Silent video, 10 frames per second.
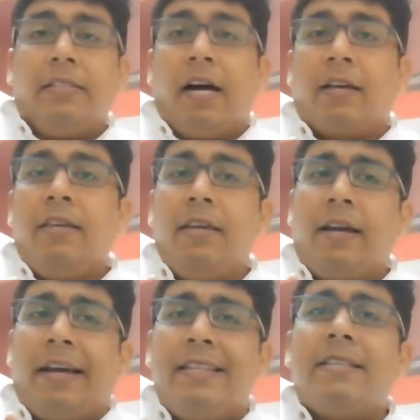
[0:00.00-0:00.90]
ताकि
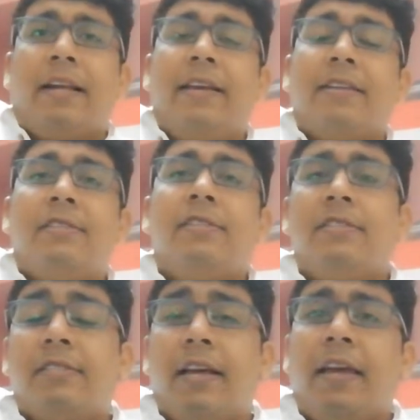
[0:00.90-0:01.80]
कई सारी ऐसी
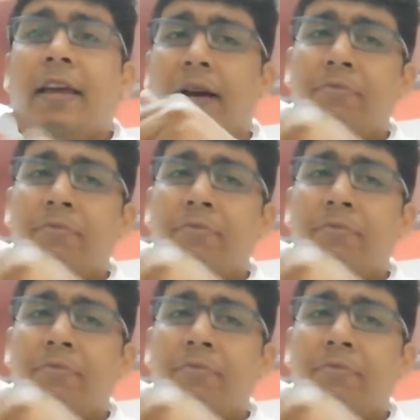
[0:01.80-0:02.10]
चीज़ें हैं